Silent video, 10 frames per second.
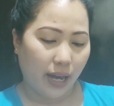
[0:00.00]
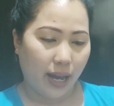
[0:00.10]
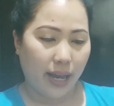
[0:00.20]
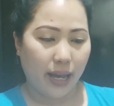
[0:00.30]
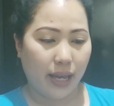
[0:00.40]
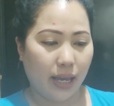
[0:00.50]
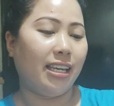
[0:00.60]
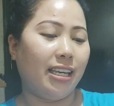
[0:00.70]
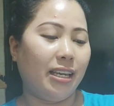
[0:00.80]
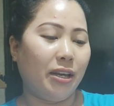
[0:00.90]

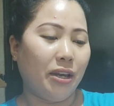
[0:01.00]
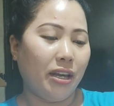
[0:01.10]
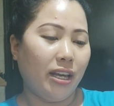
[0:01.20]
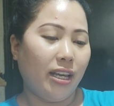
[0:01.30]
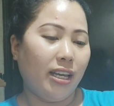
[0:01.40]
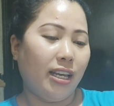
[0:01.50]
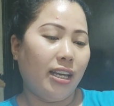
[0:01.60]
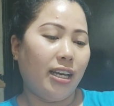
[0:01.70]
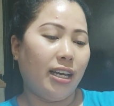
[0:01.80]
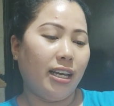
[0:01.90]
kay
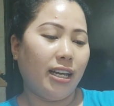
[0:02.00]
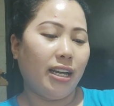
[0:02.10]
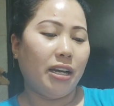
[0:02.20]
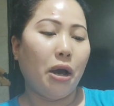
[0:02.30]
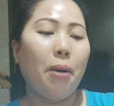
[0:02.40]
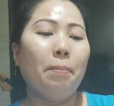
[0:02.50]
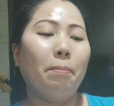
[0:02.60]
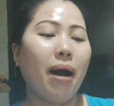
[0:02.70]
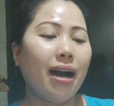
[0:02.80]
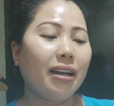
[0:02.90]
uh,
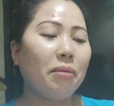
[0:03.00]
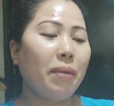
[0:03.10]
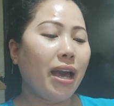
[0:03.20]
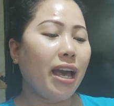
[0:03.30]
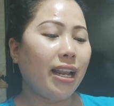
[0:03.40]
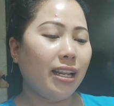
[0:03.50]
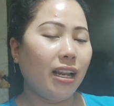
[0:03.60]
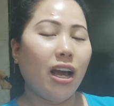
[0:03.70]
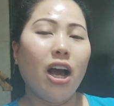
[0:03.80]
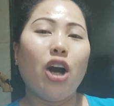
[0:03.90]
Maribel
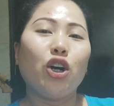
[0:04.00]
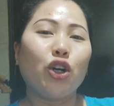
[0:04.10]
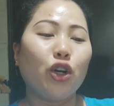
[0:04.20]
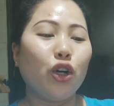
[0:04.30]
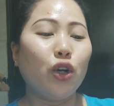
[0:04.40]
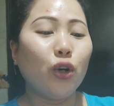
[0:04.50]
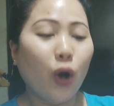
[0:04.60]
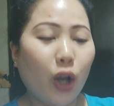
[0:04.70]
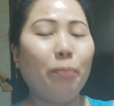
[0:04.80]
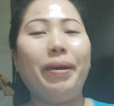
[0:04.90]

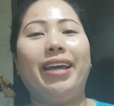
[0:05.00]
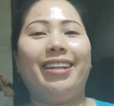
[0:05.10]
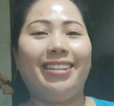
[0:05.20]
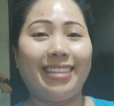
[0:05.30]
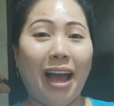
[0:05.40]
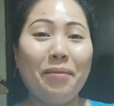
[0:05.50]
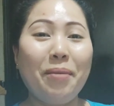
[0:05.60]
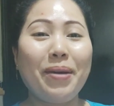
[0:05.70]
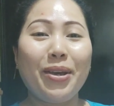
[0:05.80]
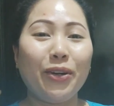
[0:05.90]
Golbin.
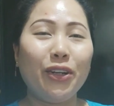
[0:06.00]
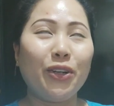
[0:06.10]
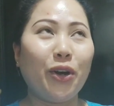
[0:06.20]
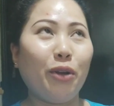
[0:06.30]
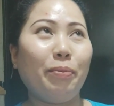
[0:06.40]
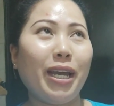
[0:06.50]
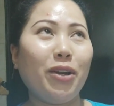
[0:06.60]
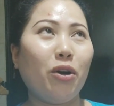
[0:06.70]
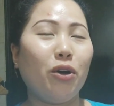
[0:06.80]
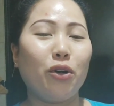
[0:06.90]
Tama ba yun?
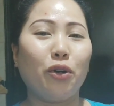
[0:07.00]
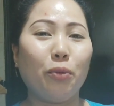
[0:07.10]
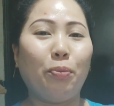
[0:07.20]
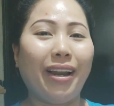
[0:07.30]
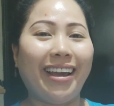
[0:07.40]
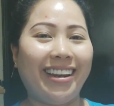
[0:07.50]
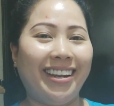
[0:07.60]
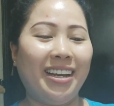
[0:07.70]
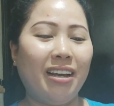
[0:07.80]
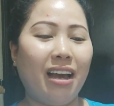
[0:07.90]
Golbin o
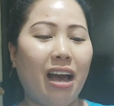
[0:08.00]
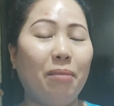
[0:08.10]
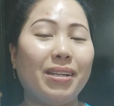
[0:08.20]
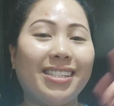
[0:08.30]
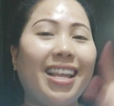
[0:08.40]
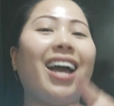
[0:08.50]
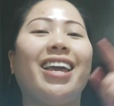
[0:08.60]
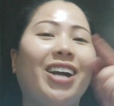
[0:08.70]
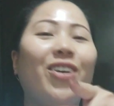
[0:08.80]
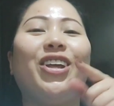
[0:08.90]
Goblin? Ah,
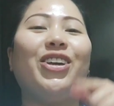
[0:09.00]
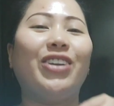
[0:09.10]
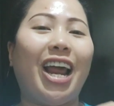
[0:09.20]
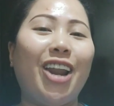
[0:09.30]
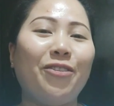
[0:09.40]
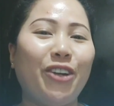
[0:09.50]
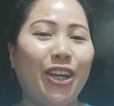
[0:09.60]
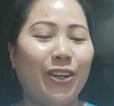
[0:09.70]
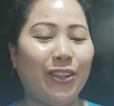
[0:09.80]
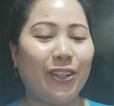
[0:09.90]
basta, ikaw na yun. Alam mo
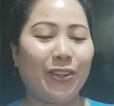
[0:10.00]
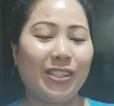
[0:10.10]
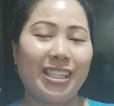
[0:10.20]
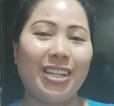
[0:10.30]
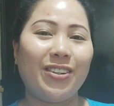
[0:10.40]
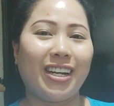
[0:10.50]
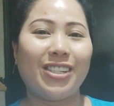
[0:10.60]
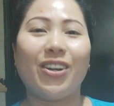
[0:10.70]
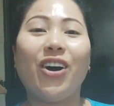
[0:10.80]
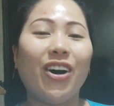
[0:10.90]
na yun kung sino
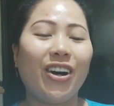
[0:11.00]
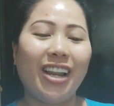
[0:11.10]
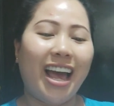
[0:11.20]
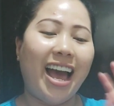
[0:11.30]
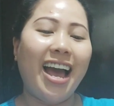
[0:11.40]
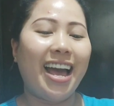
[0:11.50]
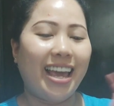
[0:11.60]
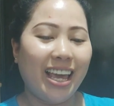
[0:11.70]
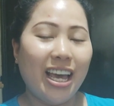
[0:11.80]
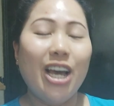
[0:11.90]
ka, Sol.
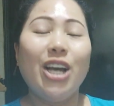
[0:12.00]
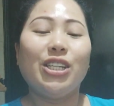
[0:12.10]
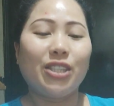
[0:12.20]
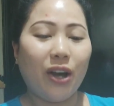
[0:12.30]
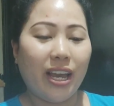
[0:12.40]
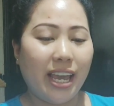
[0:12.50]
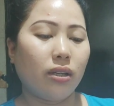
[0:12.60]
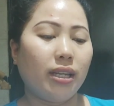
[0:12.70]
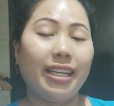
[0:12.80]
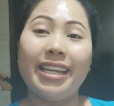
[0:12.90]
Hi! So,
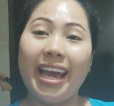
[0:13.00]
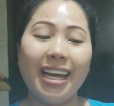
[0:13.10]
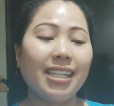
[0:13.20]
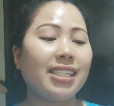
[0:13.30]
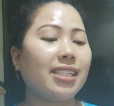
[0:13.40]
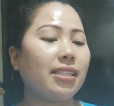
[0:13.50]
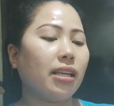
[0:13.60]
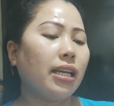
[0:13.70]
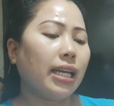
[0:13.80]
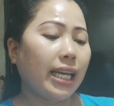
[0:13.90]
ayan. Next,
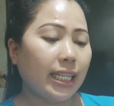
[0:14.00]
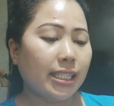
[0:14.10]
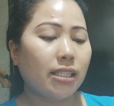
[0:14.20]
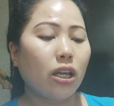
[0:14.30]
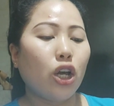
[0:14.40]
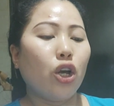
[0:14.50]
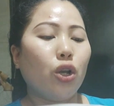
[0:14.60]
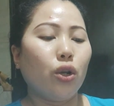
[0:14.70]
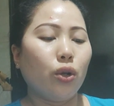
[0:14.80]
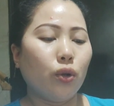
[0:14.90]
it's
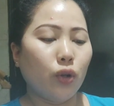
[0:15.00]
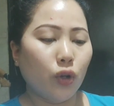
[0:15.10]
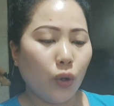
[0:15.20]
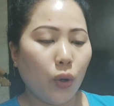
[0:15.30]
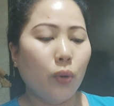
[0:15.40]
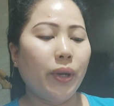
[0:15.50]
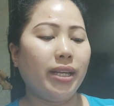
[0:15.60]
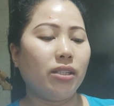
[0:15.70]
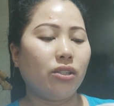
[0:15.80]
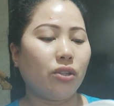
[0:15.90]

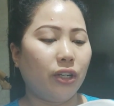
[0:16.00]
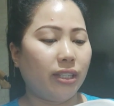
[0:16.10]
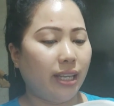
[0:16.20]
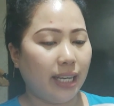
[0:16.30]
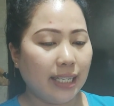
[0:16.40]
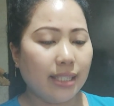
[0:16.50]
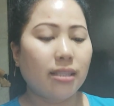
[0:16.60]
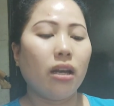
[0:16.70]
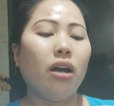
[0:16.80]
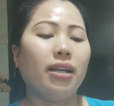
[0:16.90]
Louis
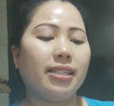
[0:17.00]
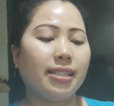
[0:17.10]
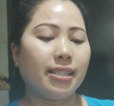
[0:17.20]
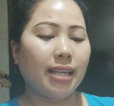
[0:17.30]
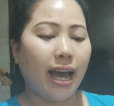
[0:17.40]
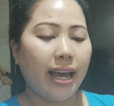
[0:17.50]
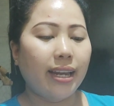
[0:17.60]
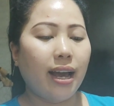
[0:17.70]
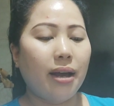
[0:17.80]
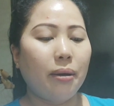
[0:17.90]
Sortiz,
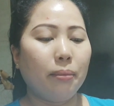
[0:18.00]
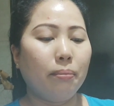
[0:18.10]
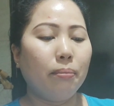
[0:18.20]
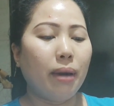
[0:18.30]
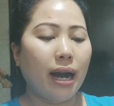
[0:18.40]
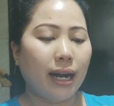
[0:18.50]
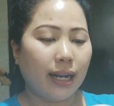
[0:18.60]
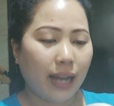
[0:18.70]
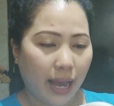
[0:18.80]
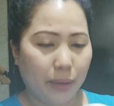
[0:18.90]
Saira
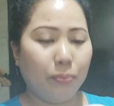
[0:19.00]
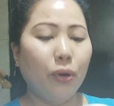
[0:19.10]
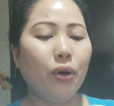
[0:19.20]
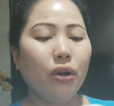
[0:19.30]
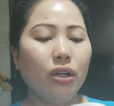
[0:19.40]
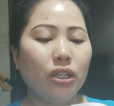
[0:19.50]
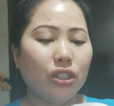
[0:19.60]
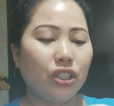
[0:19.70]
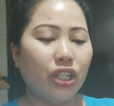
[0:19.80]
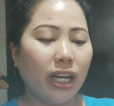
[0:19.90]
Bagaypo,
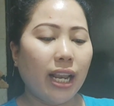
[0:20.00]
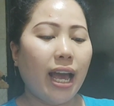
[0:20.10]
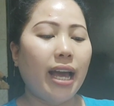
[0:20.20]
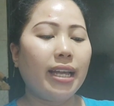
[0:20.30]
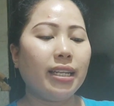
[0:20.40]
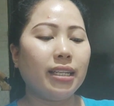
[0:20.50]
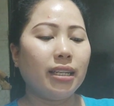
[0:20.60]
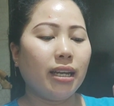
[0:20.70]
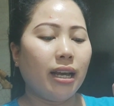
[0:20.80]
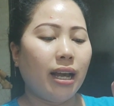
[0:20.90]

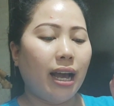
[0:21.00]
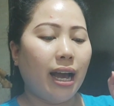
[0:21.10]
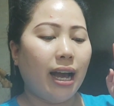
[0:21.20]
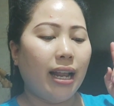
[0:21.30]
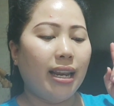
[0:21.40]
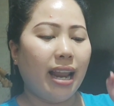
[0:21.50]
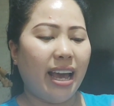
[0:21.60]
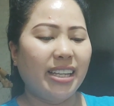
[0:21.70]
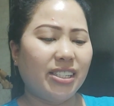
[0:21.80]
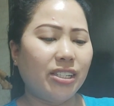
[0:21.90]
Jalen uh, ah,
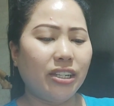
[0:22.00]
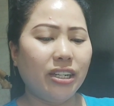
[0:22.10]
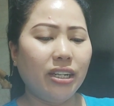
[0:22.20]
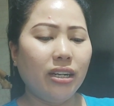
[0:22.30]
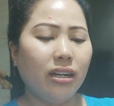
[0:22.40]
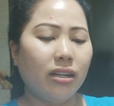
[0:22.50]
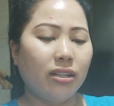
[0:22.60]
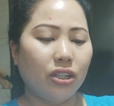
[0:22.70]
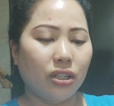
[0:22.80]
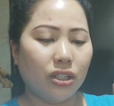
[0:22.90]
Lyser,
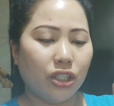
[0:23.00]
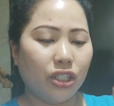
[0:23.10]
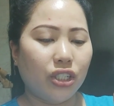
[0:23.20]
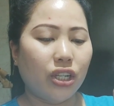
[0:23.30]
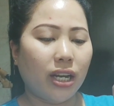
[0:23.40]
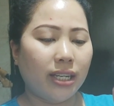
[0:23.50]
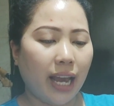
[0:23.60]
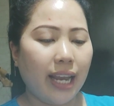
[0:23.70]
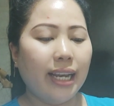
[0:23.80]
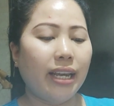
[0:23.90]
uh, eh,
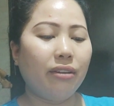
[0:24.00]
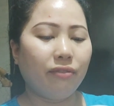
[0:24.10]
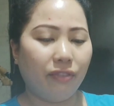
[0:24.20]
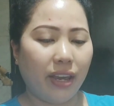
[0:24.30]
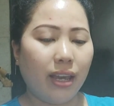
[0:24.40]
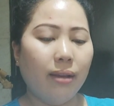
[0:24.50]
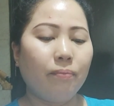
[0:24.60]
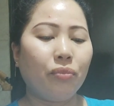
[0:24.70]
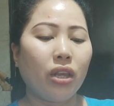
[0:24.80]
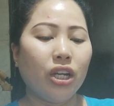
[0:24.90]
Shanailin V,
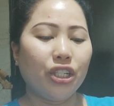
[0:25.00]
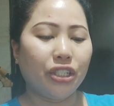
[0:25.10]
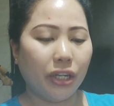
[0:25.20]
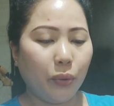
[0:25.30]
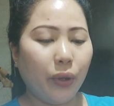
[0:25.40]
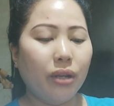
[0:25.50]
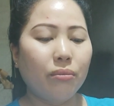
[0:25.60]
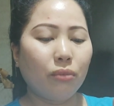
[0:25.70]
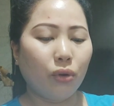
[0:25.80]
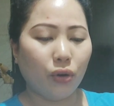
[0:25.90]

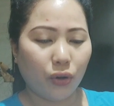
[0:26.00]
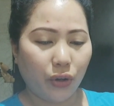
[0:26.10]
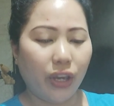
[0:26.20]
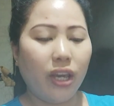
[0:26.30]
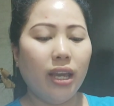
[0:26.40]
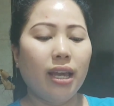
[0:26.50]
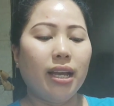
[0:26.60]
Sherwin Mokoy,